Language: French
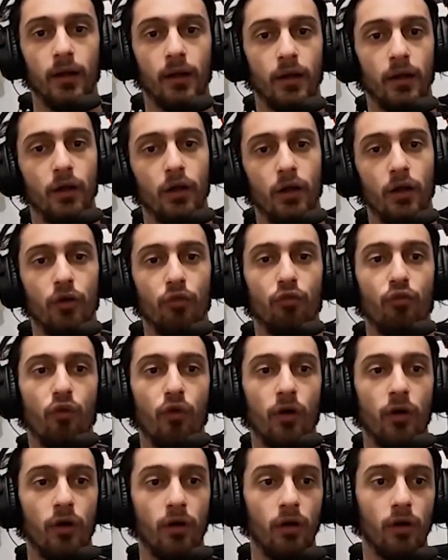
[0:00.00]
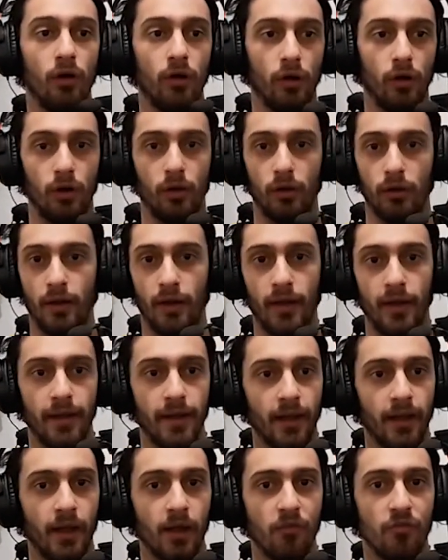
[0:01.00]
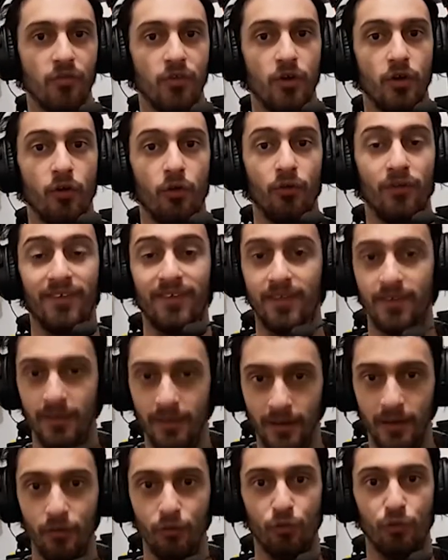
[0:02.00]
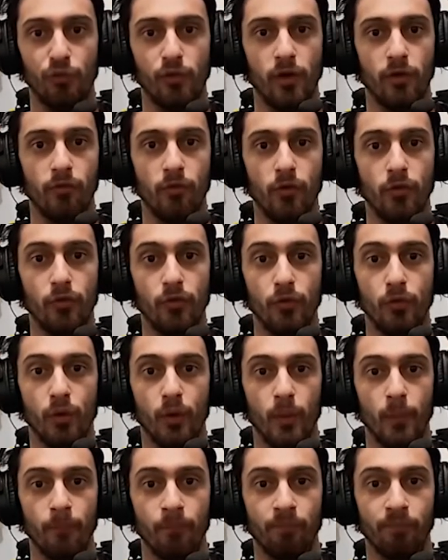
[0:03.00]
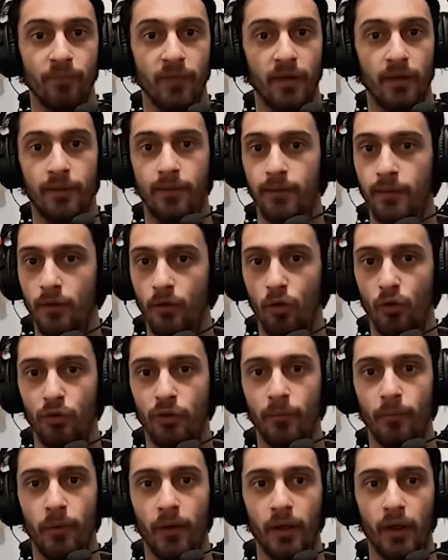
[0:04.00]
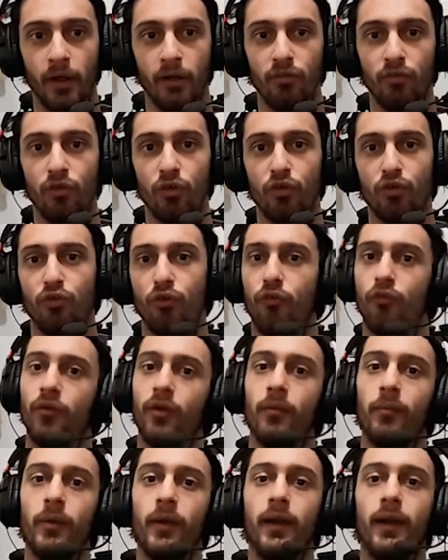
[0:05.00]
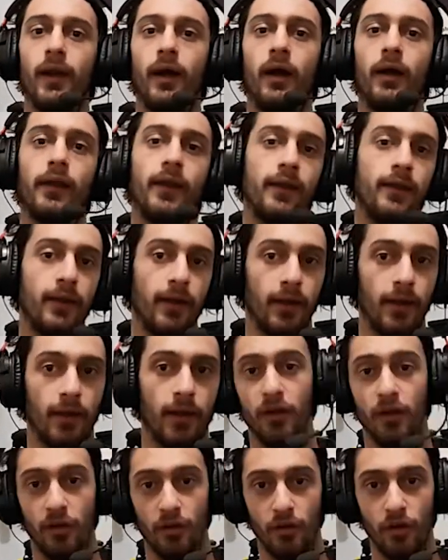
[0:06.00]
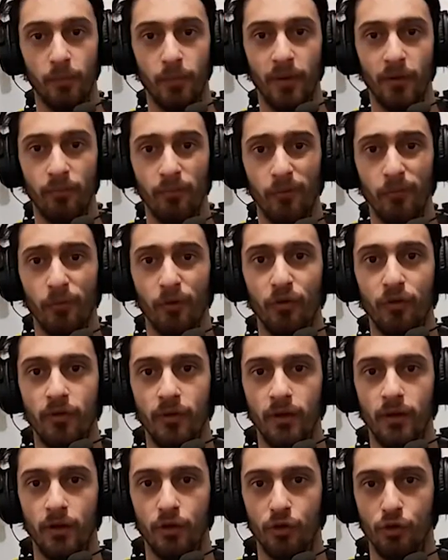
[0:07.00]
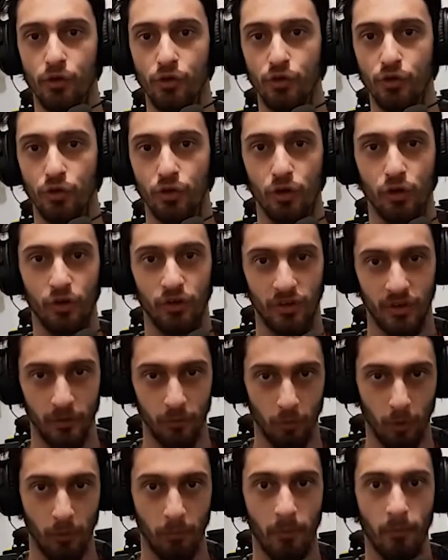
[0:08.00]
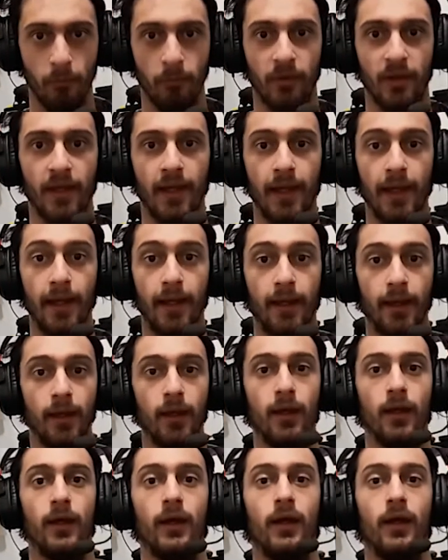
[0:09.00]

le voir euh, dans la dernière vidéo, si vous l'avez vu. Sinon, c'est pas grave, je vais vous en parler en détail. Ce placement aussi, c'est un jeu que j'ai moi-même créé.